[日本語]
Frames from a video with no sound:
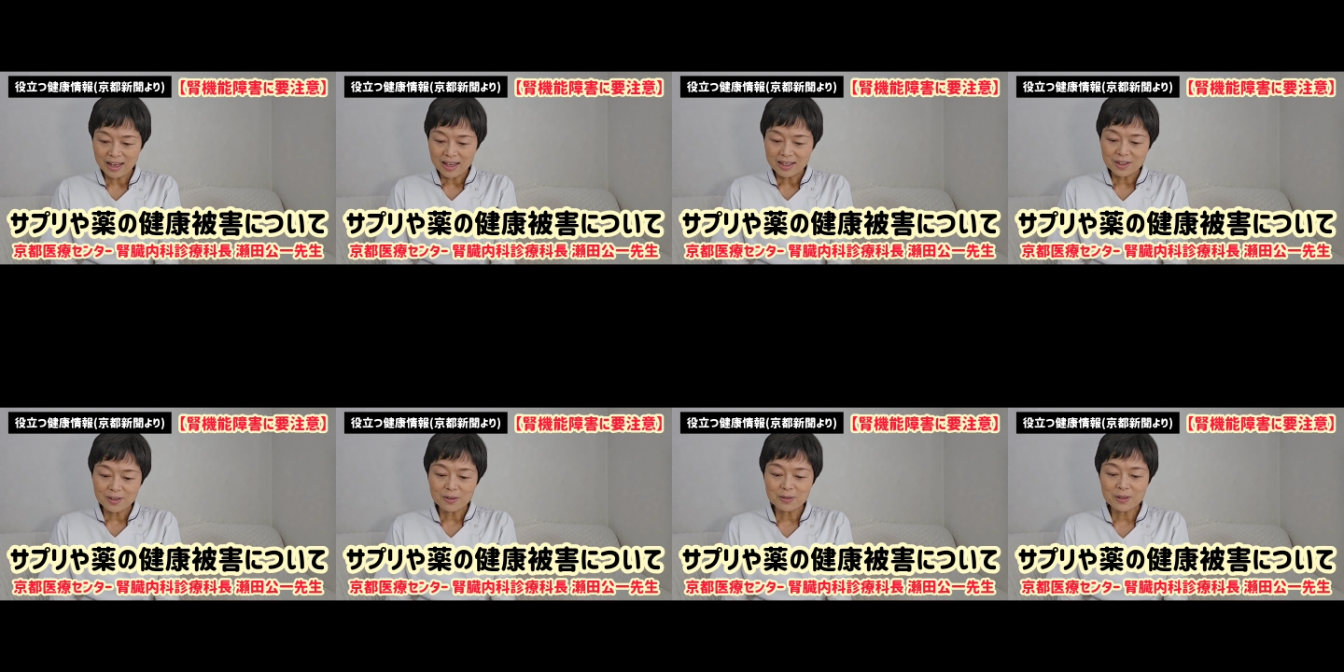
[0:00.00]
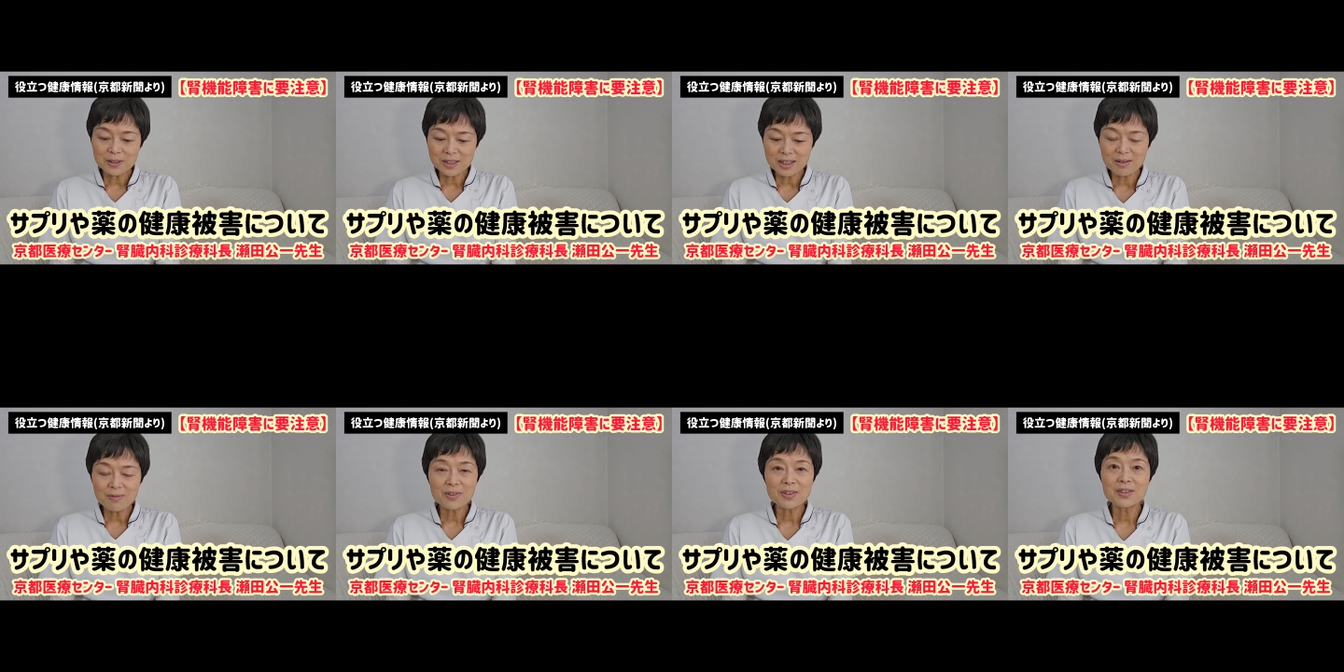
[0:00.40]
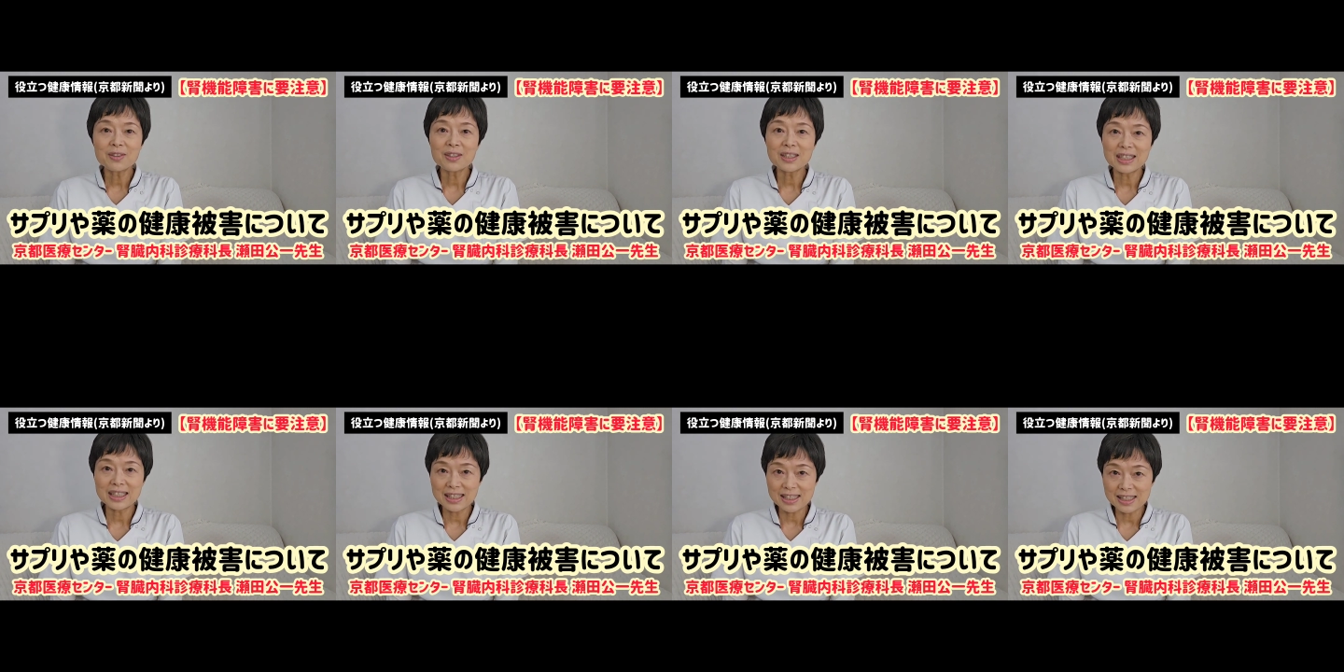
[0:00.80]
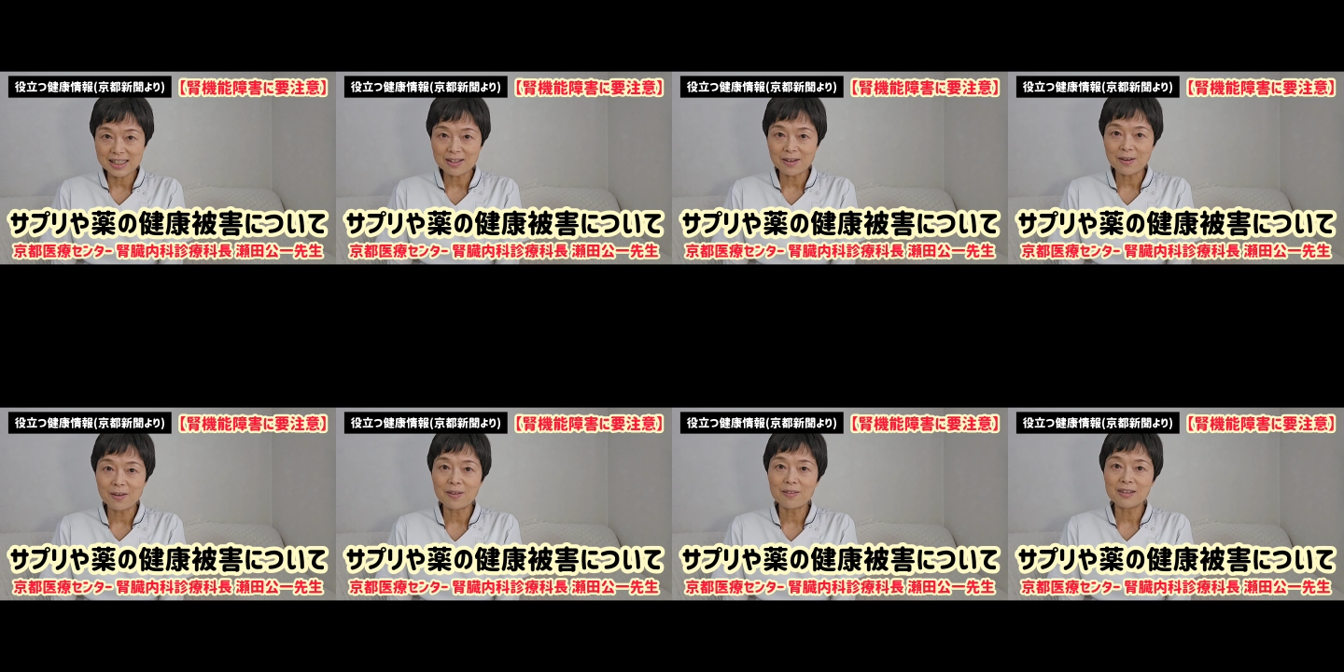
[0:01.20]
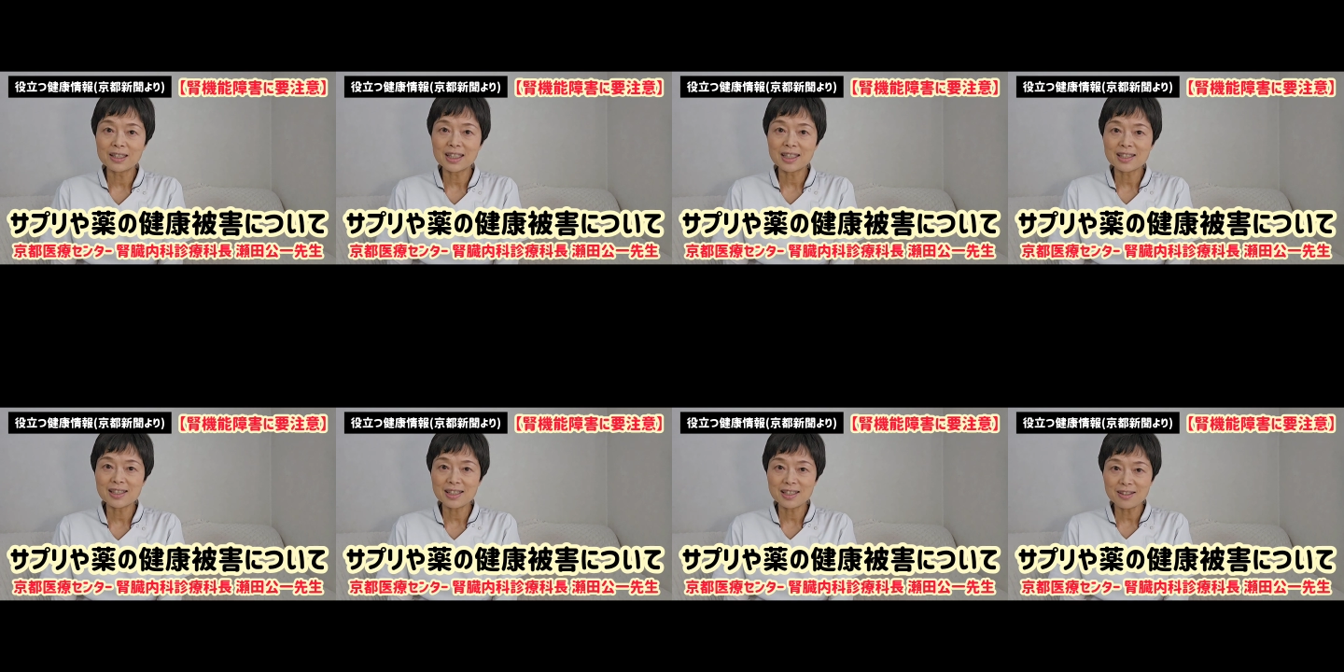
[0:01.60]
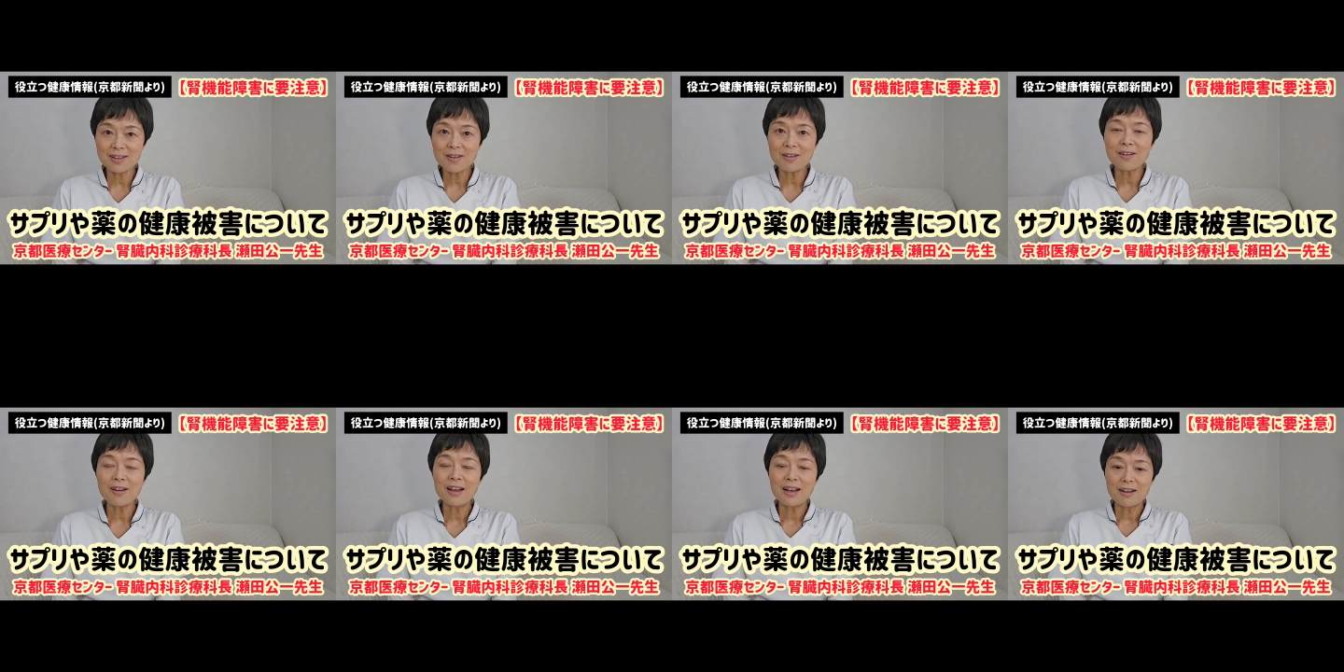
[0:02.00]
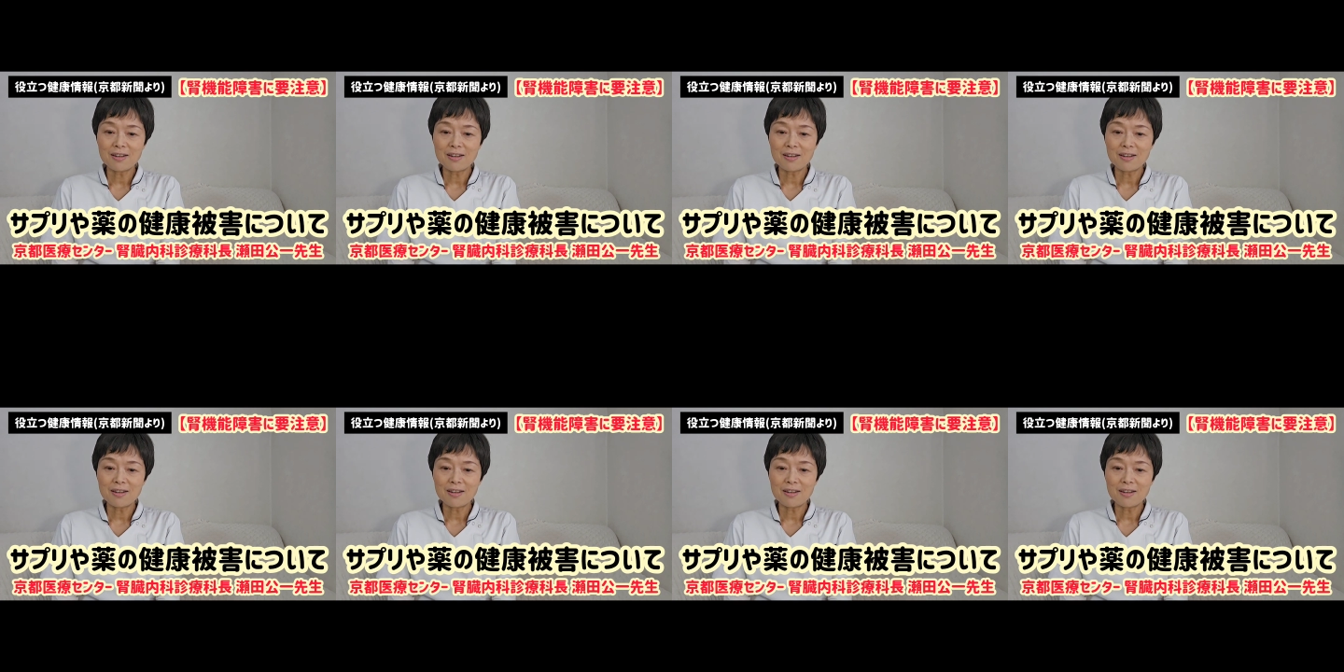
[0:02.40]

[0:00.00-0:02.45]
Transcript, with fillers: 京都新聞の記事を私の